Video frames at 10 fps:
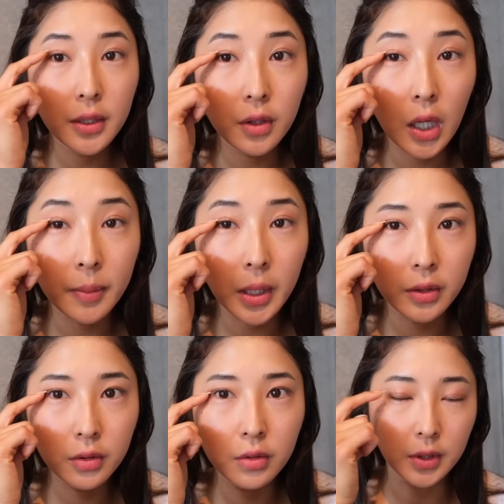重の幅
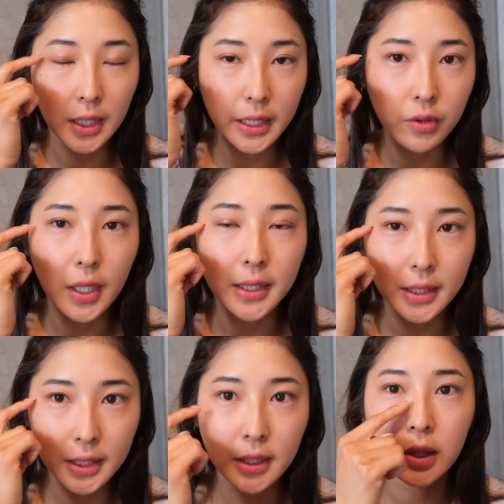の影を描い
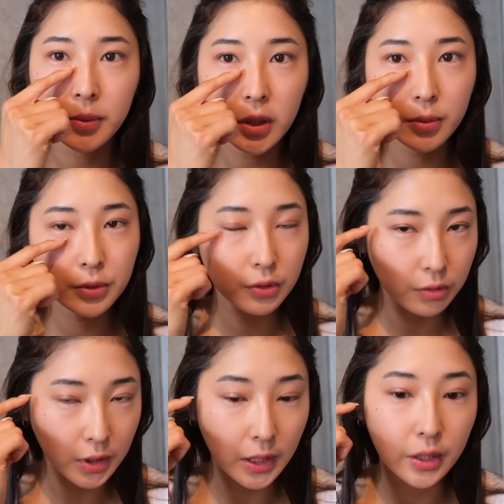たり涙袋
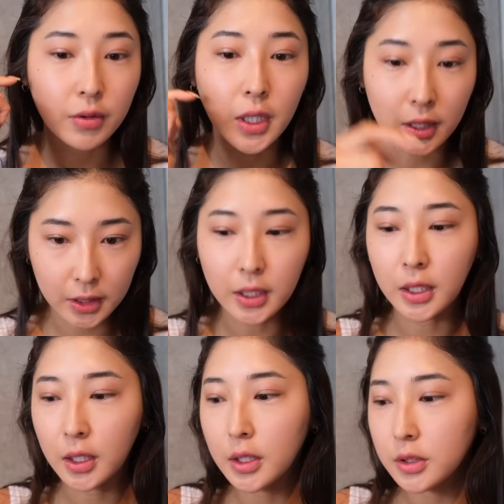の影を描いた
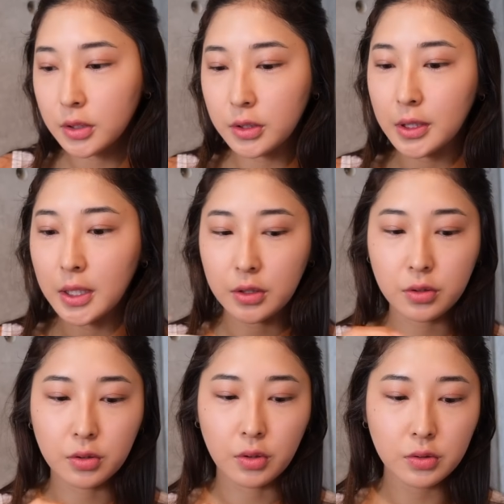りそういうなんか
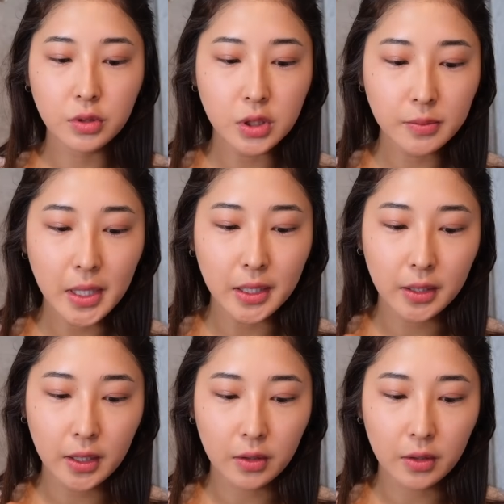ちょっと薄みやねん結